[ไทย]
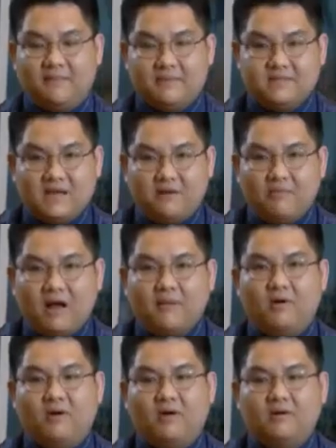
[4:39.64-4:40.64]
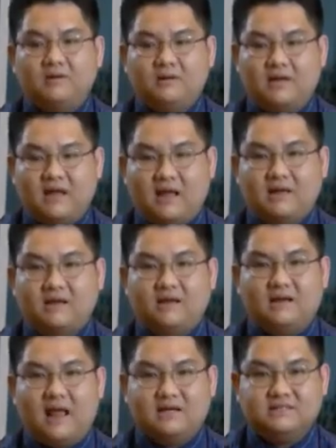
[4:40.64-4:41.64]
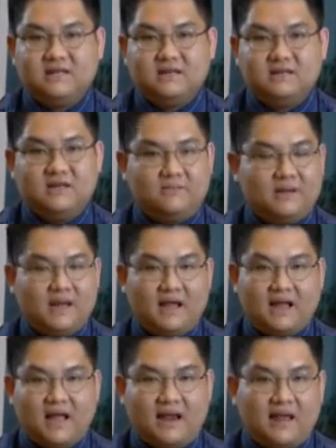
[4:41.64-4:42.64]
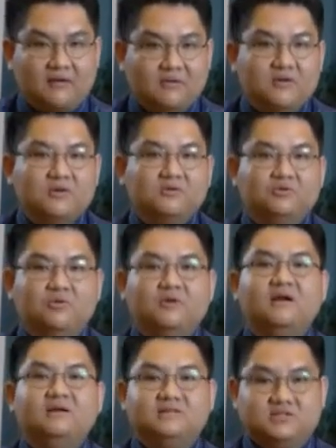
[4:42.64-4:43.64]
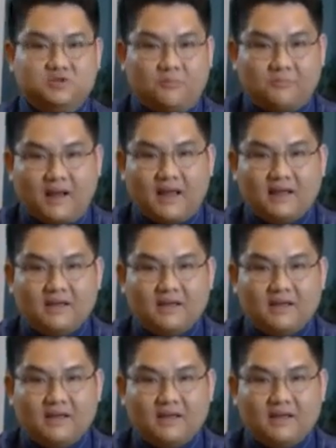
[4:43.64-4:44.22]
แต่ไม่ใช่ว่าพอเกิดอาเซียนขึ้นอย่างเป็นทางการแล้วทุกเรื่องจะจบไป